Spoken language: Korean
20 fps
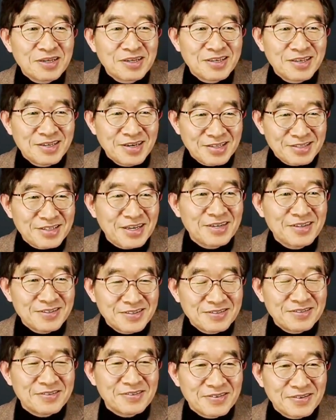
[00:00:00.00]
기가 찬
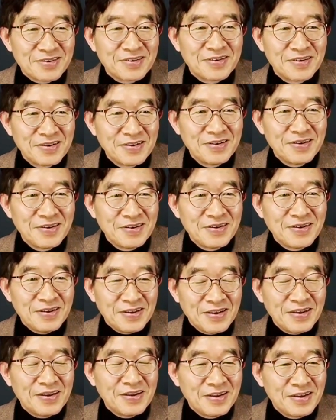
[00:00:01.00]
거죠.
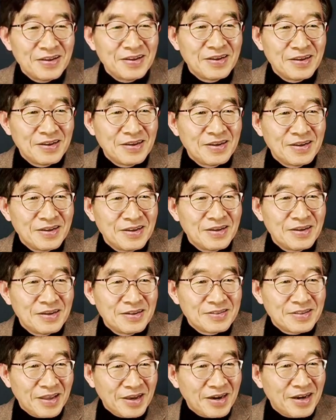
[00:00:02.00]
네.
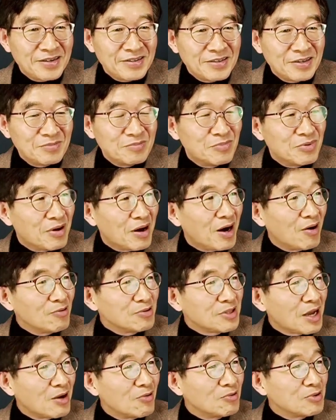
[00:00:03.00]
대가리들은
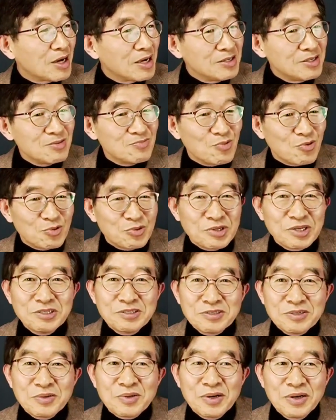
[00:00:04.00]
뭐하고 달고 다니는지
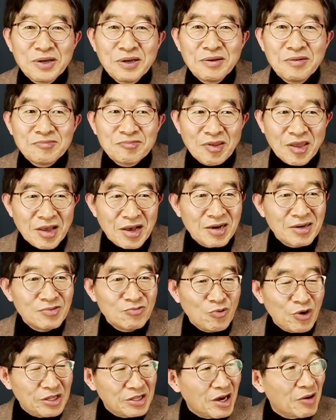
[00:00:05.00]
모르겠어요.
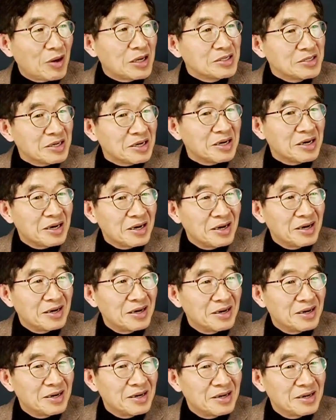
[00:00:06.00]
대학은 왜 나왔냐?
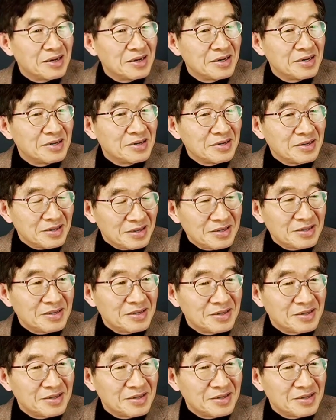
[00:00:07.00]
네.